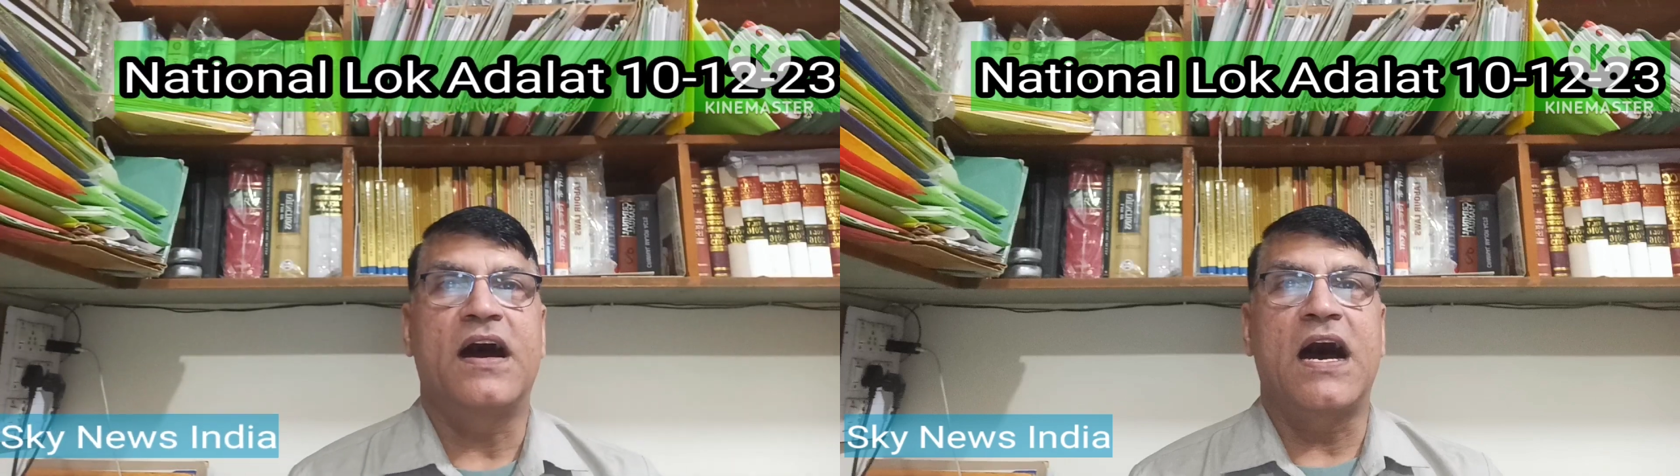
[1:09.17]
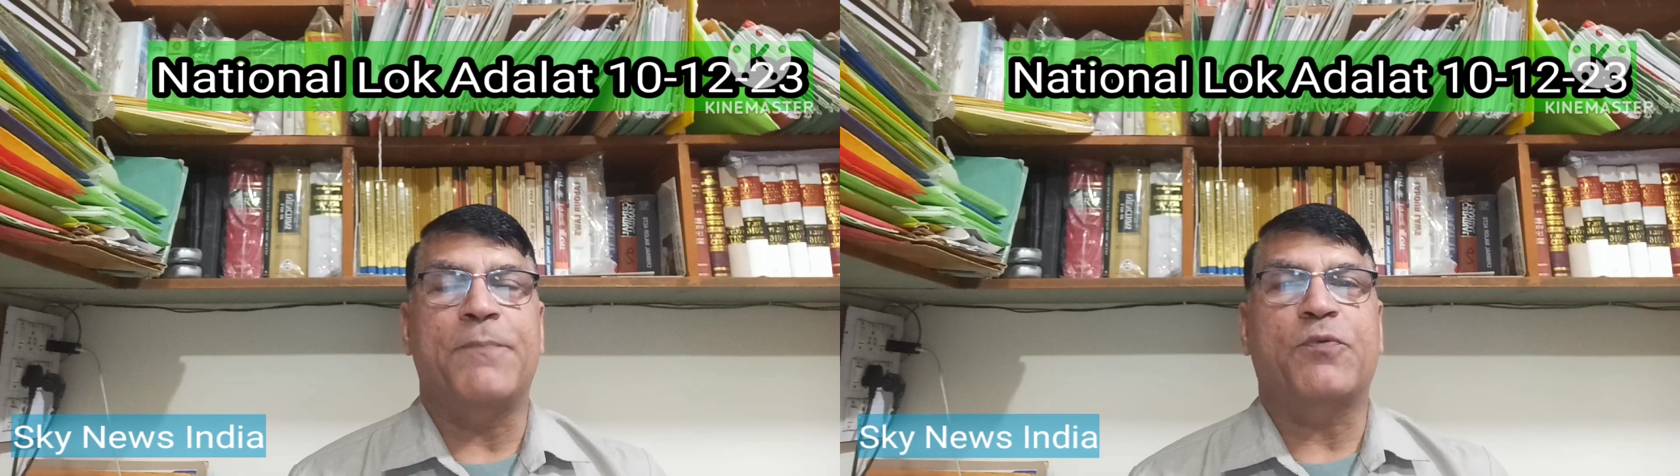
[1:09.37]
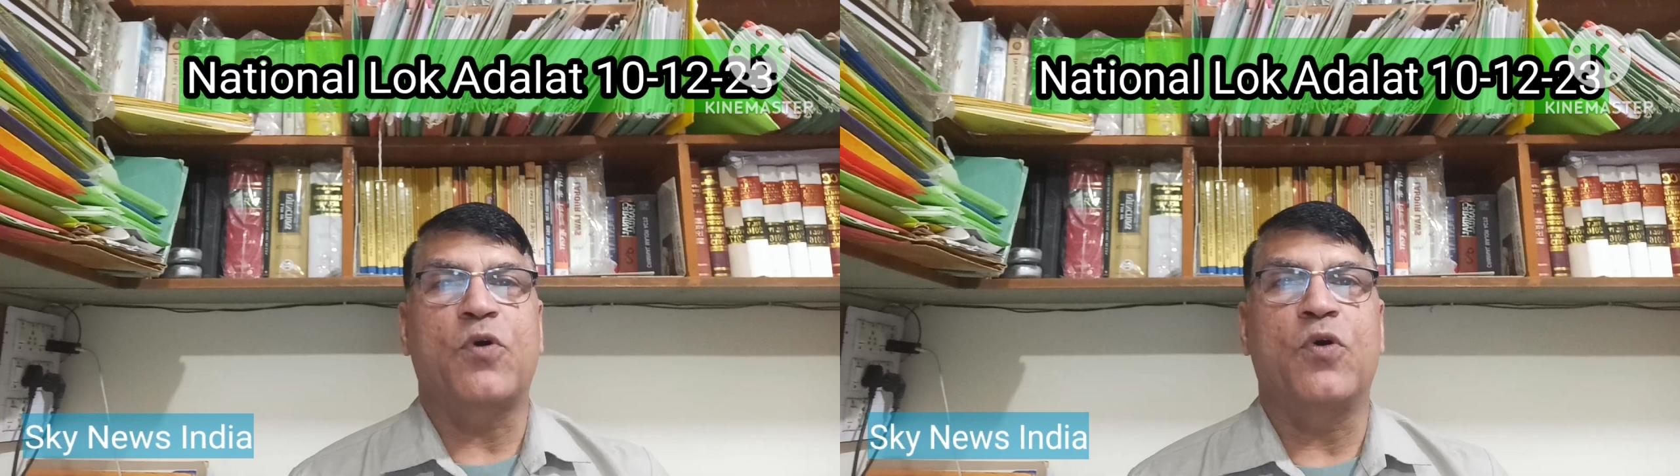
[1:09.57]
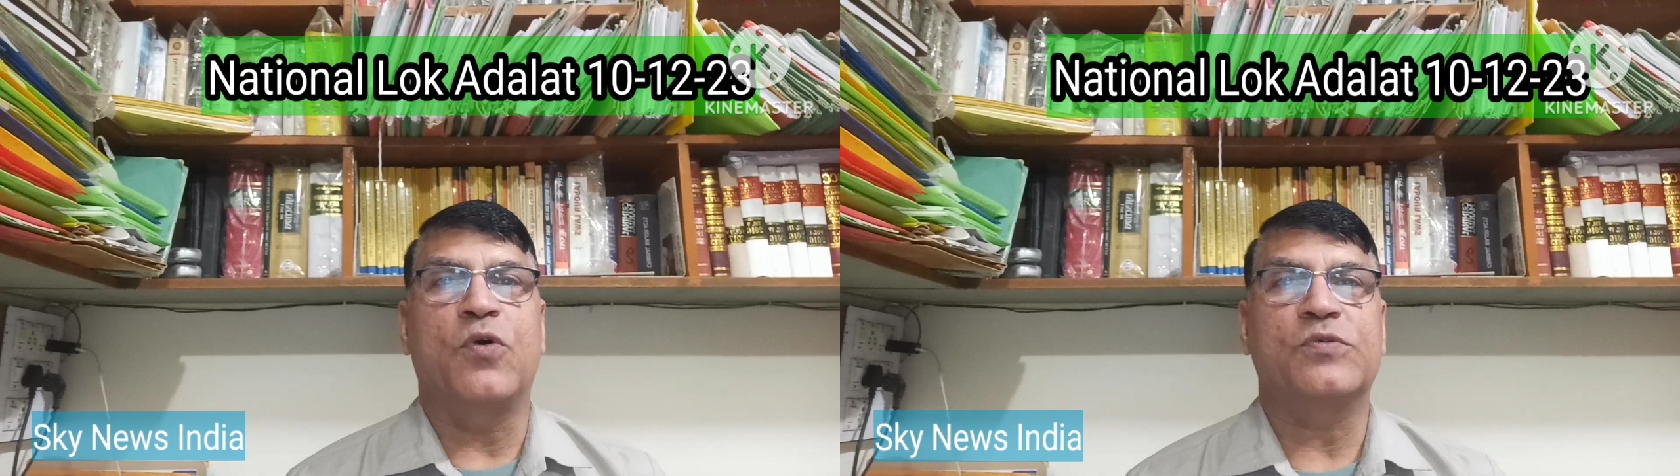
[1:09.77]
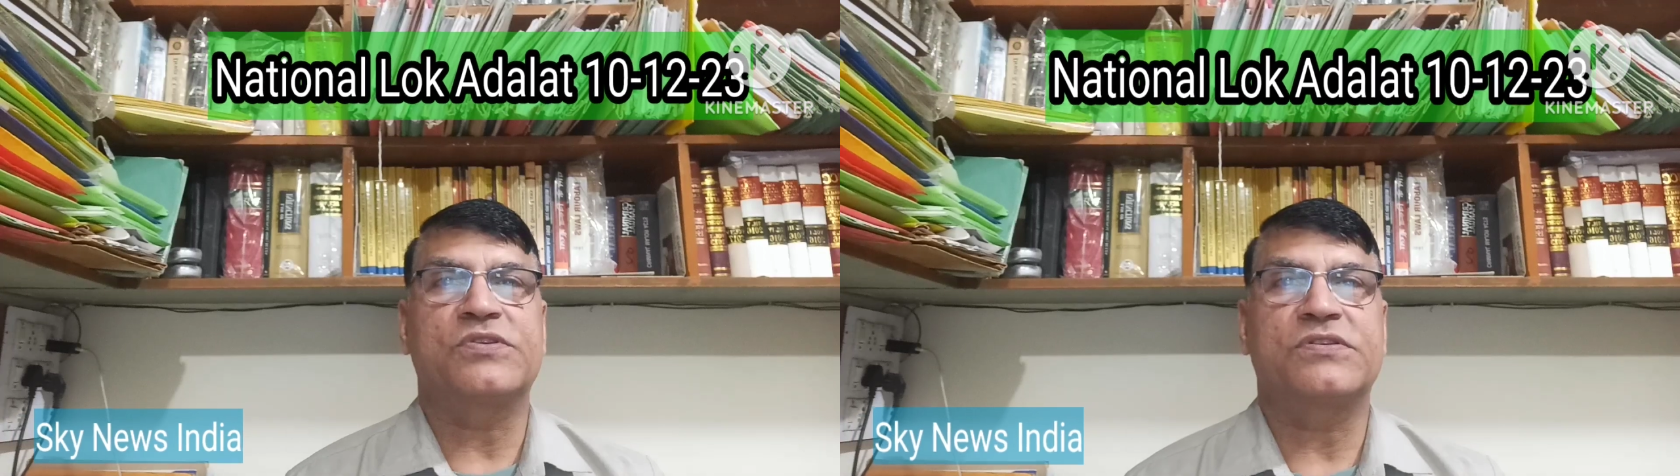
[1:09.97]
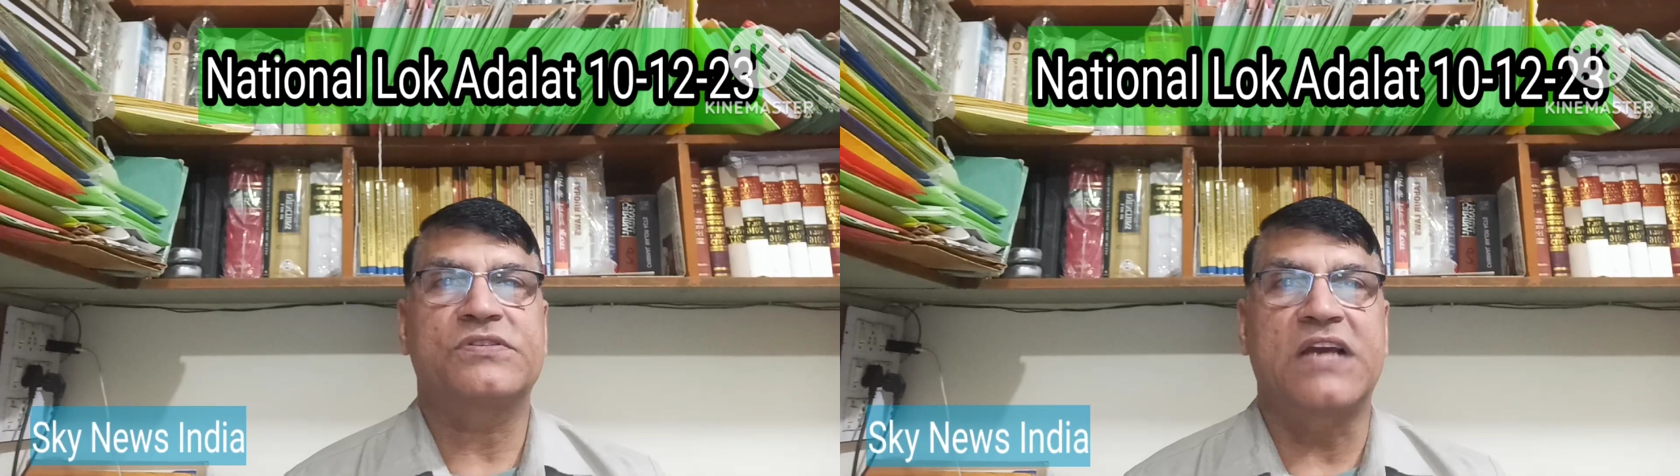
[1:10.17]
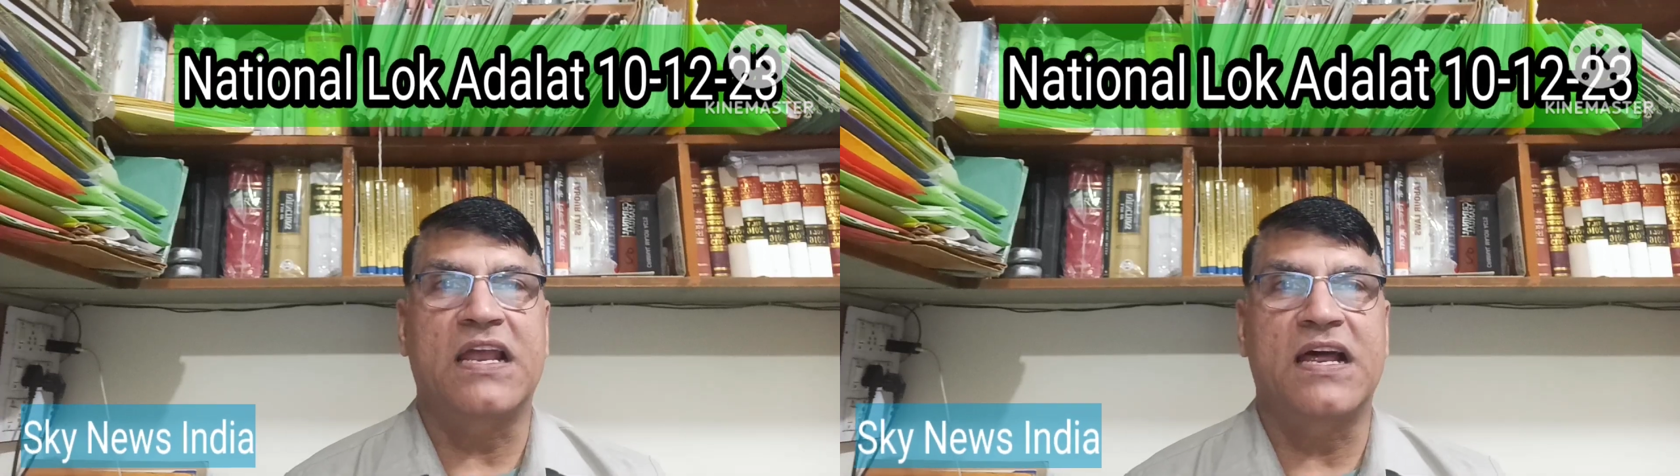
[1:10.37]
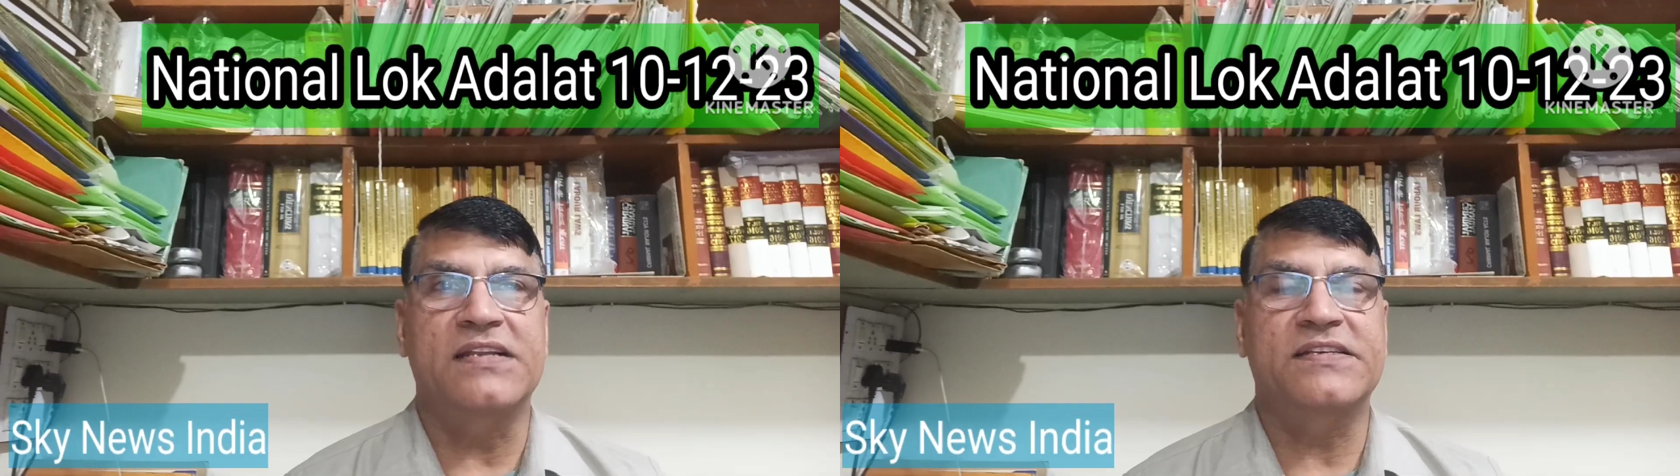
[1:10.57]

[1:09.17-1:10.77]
आपको चालान